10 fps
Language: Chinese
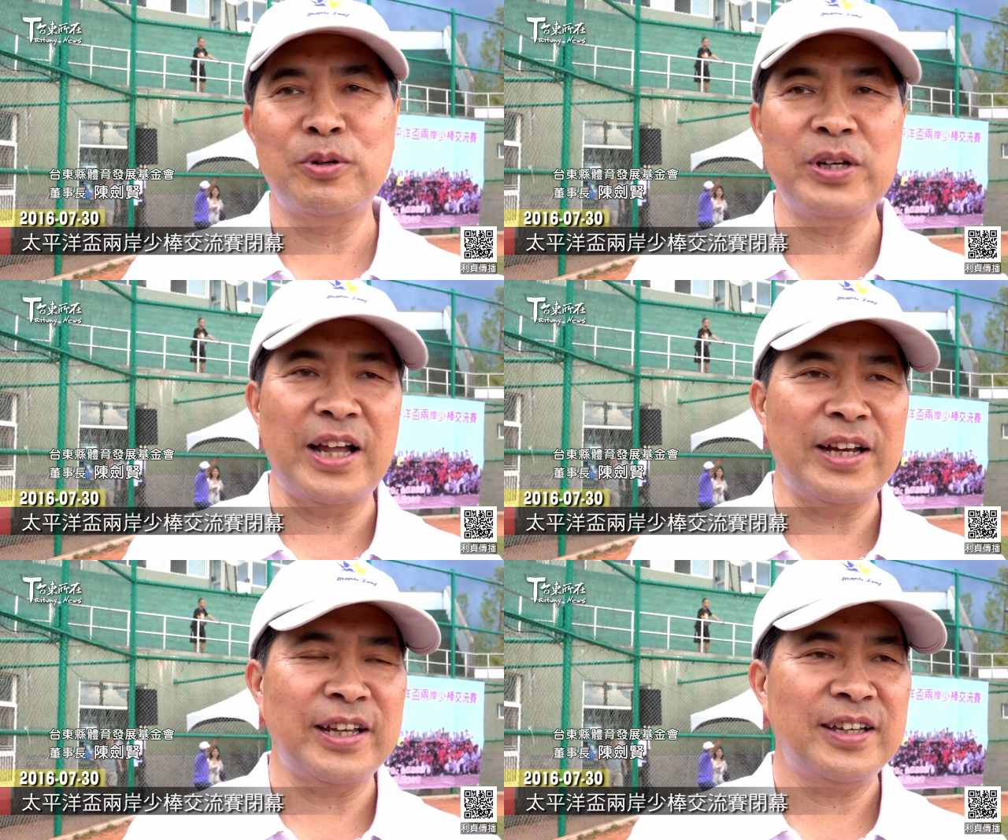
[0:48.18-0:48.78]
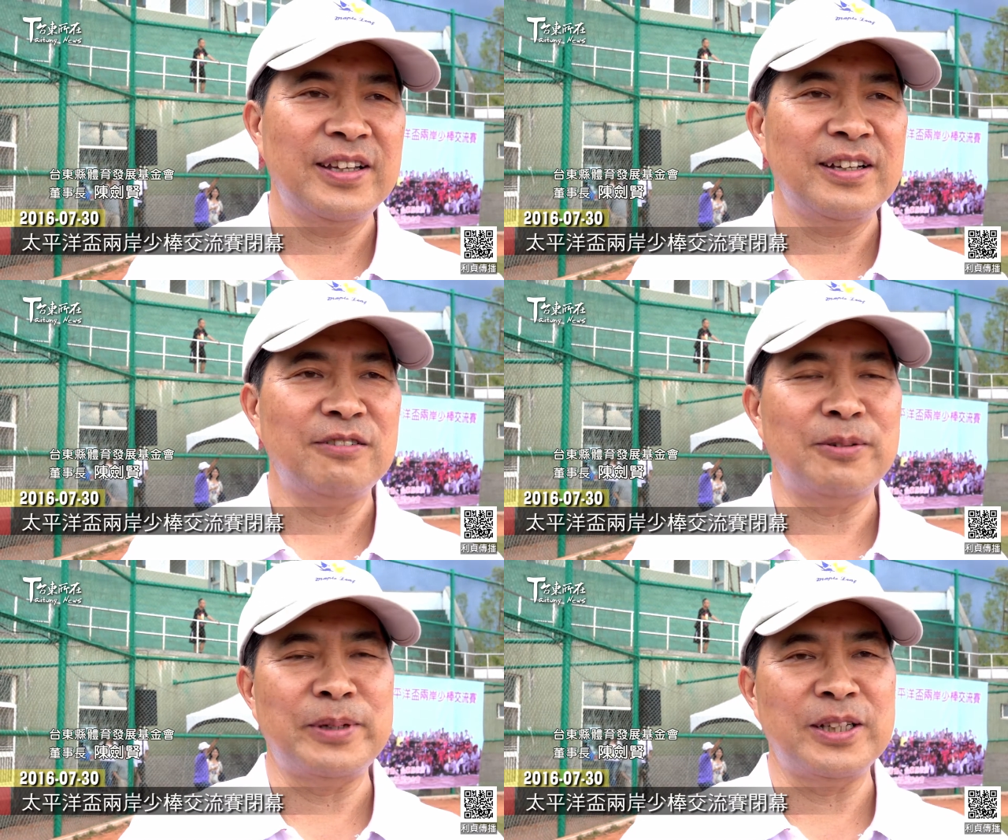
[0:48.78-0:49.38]
未来呢？
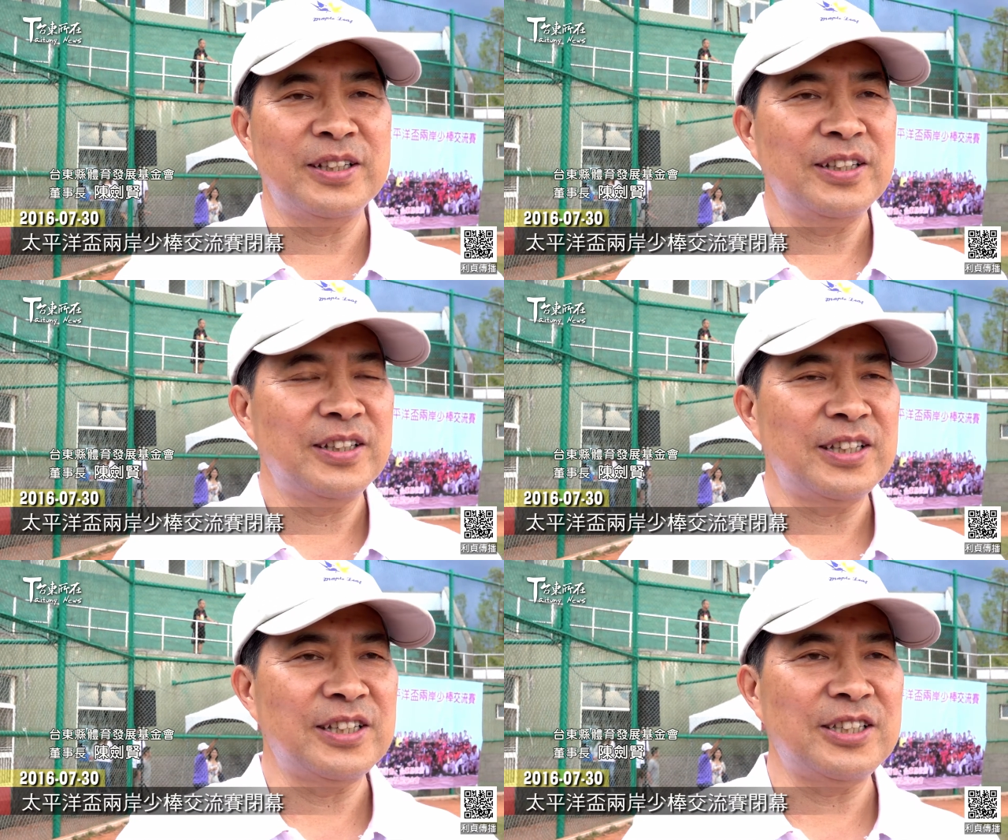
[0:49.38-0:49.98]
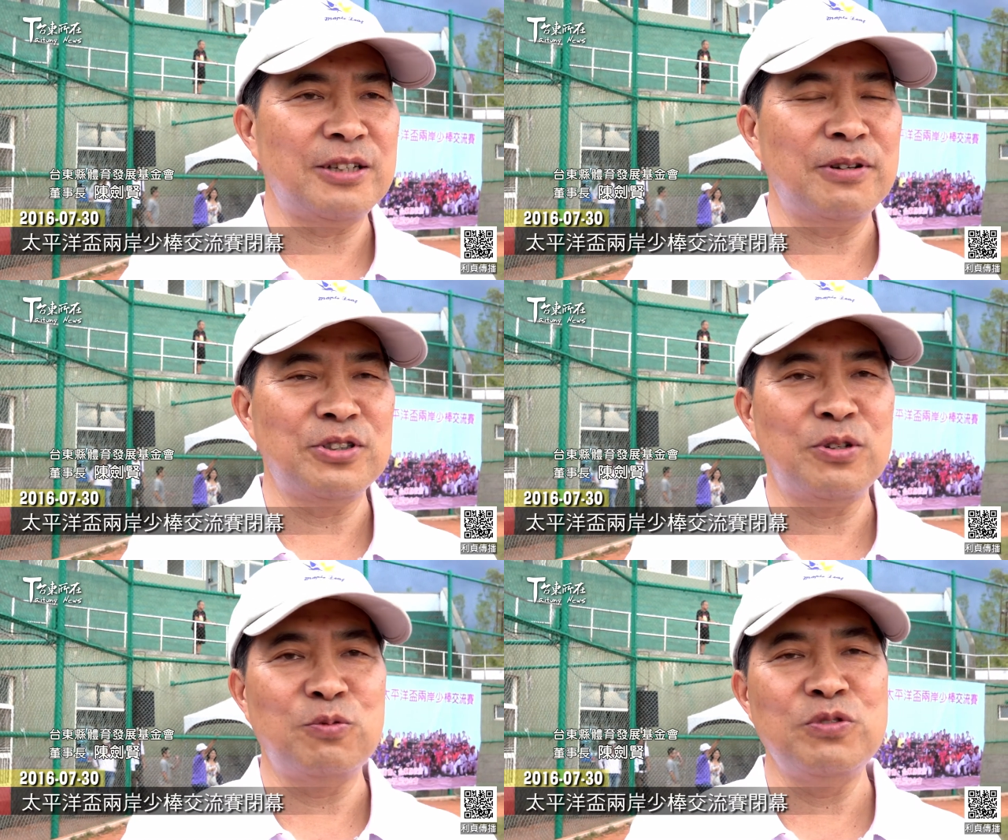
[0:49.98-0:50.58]
我们也期望
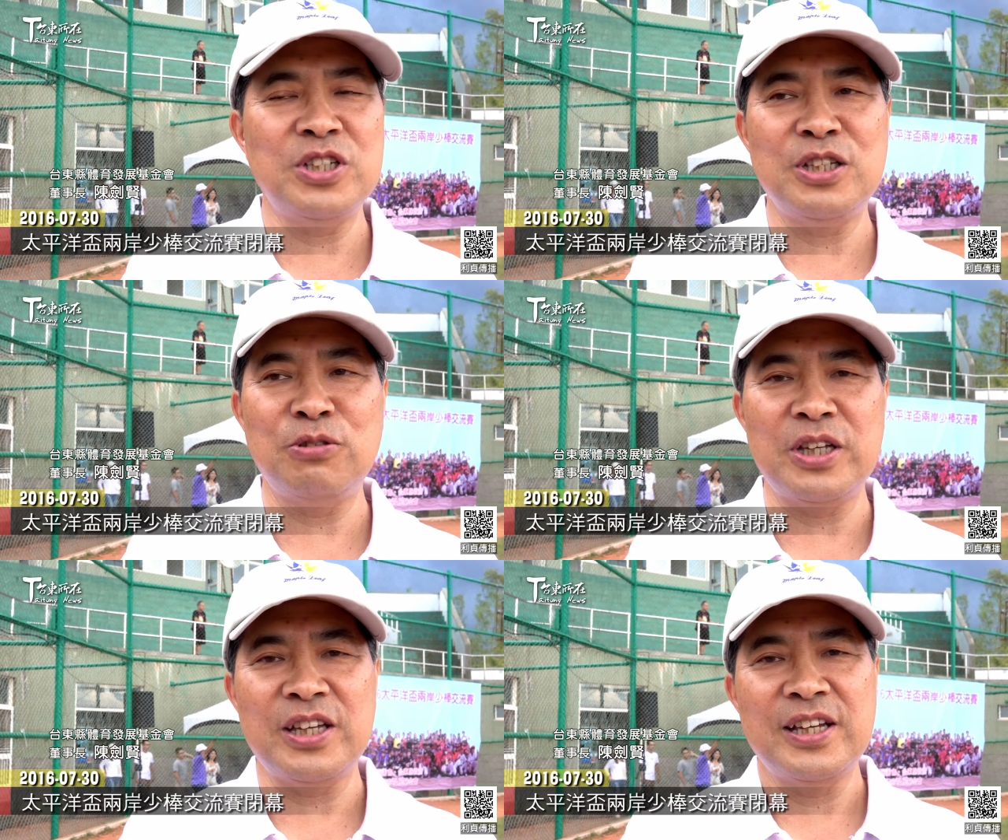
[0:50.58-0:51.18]
说无锡队。